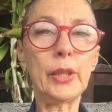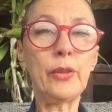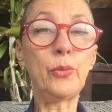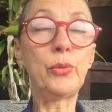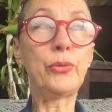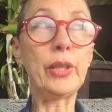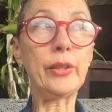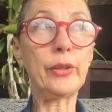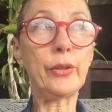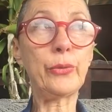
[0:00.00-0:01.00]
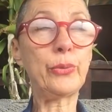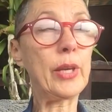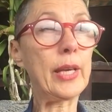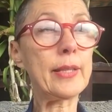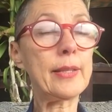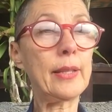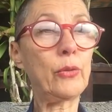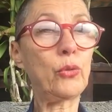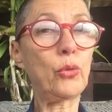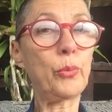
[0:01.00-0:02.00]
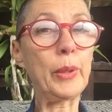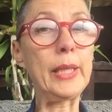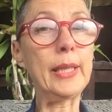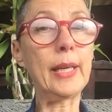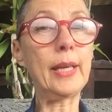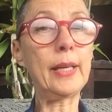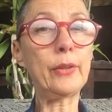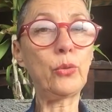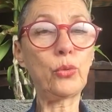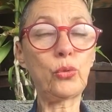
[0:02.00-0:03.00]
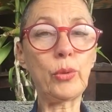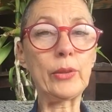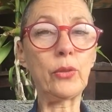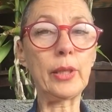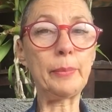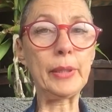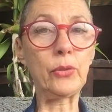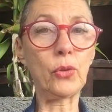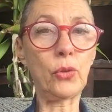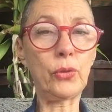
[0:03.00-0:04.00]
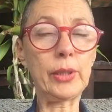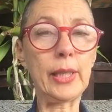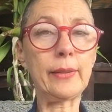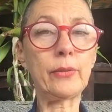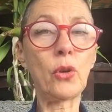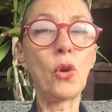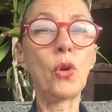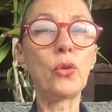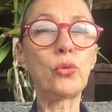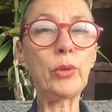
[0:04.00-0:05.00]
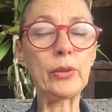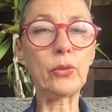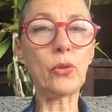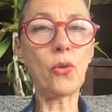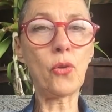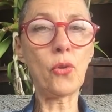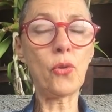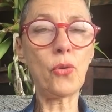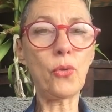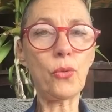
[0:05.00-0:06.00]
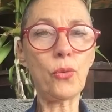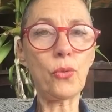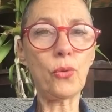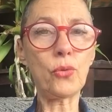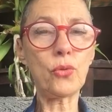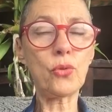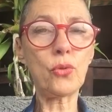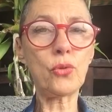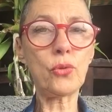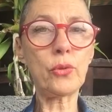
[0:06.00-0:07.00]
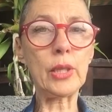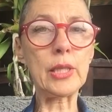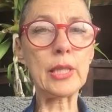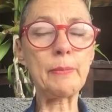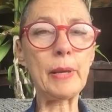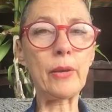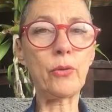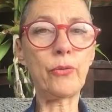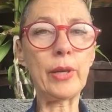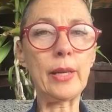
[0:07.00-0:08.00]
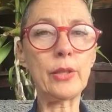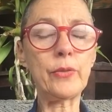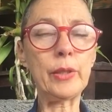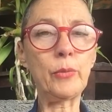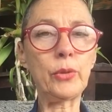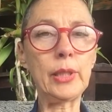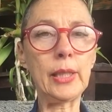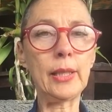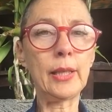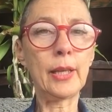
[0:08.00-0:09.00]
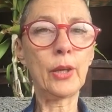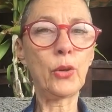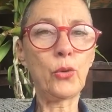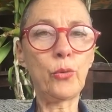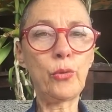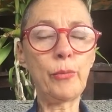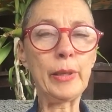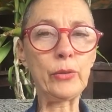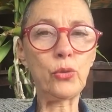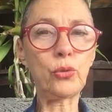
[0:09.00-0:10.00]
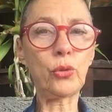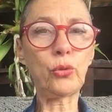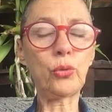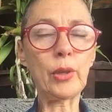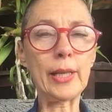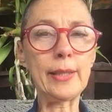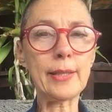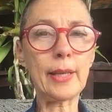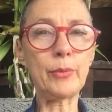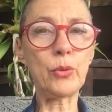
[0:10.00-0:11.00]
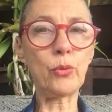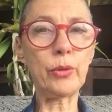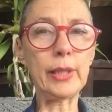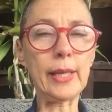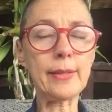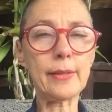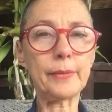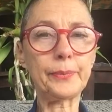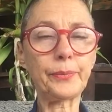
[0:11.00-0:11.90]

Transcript: Et vous pouvez faire cette prière, donc soit en répétant le texte, soit en... Euh, et j'espère qu'on va... Je vais demander qu'on le mette juste en dessous dans la description, le texte.